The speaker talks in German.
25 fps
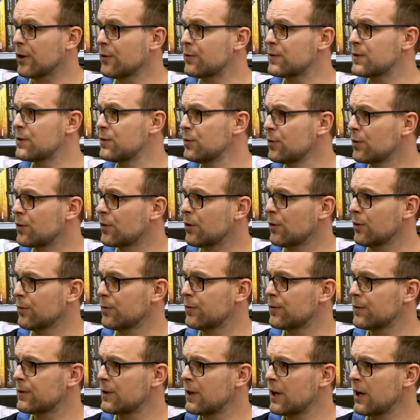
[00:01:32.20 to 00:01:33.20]
auf
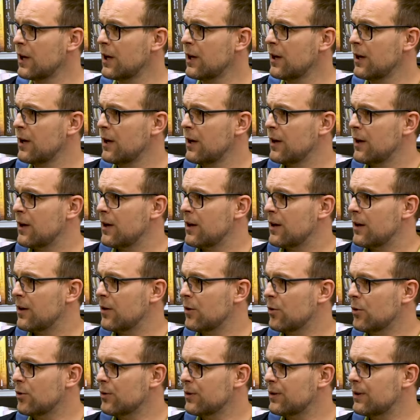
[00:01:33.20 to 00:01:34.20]
Zukunft.
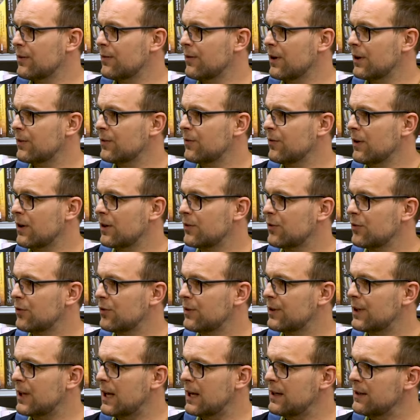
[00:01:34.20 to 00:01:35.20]
Und was war so
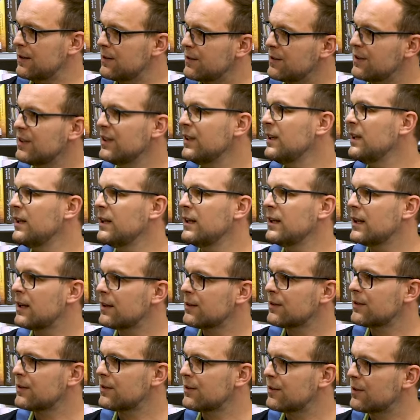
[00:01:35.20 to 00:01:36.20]
dein Ziel
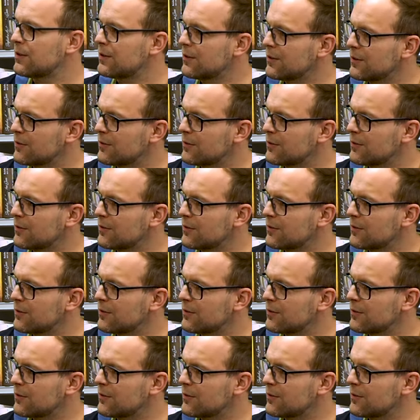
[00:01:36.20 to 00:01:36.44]
jetzt,